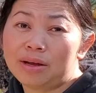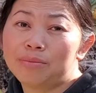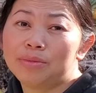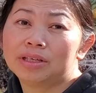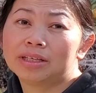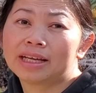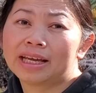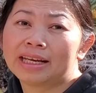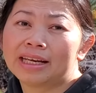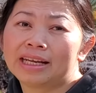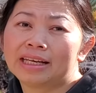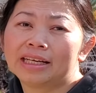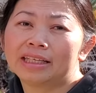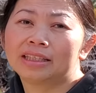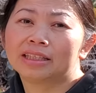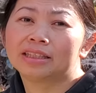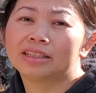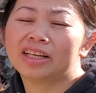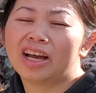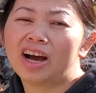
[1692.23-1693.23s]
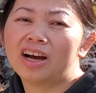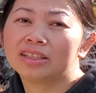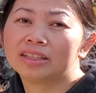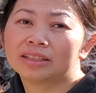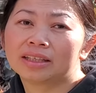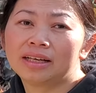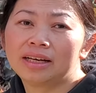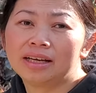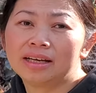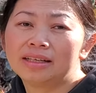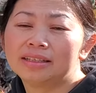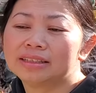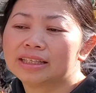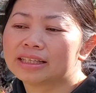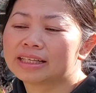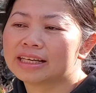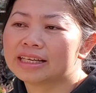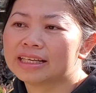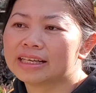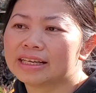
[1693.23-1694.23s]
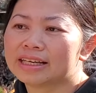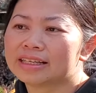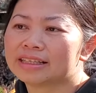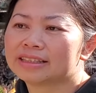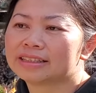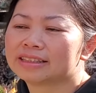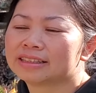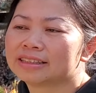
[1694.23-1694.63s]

sẽ ngắm được cây này nó từ nhỏ cho tới lớn nha cả nhà